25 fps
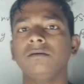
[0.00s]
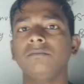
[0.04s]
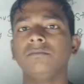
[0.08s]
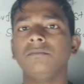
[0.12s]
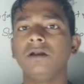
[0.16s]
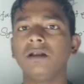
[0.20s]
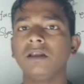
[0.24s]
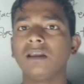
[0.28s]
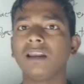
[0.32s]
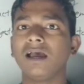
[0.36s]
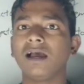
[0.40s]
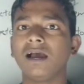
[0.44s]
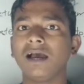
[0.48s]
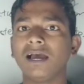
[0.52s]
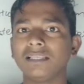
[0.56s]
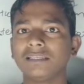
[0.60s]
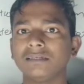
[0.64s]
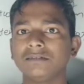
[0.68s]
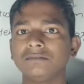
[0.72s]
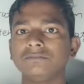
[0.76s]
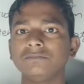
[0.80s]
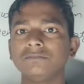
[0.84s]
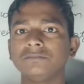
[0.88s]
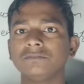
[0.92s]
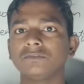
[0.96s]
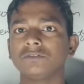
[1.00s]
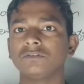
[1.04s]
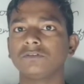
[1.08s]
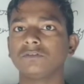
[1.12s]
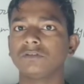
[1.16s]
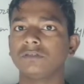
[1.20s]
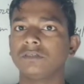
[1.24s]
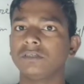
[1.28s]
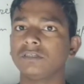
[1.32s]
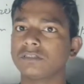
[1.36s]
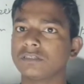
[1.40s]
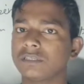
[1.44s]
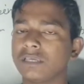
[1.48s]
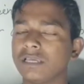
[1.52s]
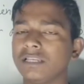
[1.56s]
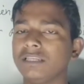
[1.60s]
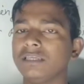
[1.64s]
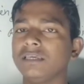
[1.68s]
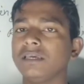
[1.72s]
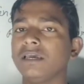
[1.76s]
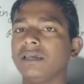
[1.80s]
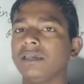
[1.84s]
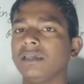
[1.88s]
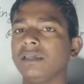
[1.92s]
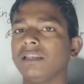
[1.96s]
बट आज हम किसके
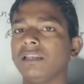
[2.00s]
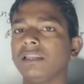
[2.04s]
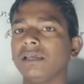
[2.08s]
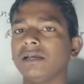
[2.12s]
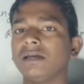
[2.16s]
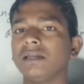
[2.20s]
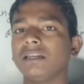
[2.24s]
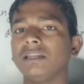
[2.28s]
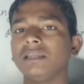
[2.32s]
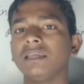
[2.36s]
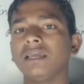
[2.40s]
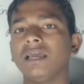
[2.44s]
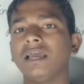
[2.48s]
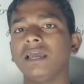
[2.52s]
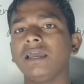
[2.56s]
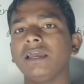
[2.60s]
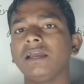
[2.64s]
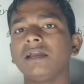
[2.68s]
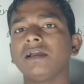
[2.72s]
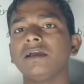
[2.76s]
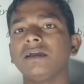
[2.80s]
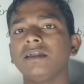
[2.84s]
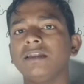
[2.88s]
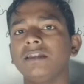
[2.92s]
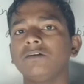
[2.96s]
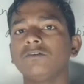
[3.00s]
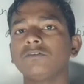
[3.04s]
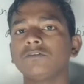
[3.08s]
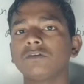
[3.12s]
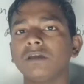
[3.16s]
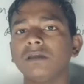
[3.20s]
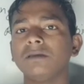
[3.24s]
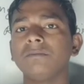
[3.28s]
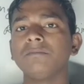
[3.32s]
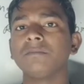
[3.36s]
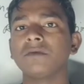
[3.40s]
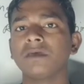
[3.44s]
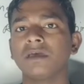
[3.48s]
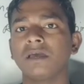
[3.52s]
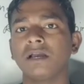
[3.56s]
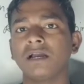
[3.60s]
लिए ये लेकर के आए हैं कैड और कैम